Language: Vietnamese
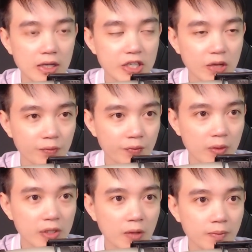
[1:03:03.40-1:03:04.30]
Trong
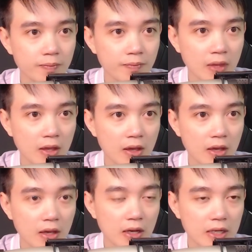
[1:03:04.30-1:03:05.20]
phút chốc,
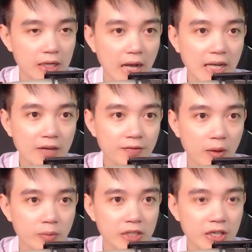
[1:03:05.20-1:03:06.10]
cả căn
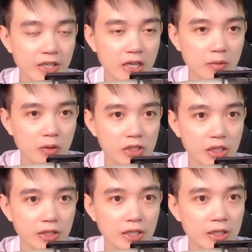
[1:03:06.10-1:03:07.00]
phòng rơi vào một
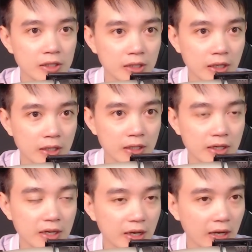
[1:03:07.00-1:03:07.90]
sự yên tĩnh
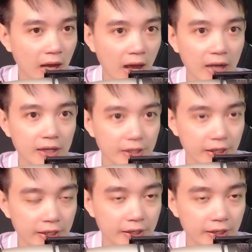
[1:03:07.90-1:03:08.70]
lạ kỳ.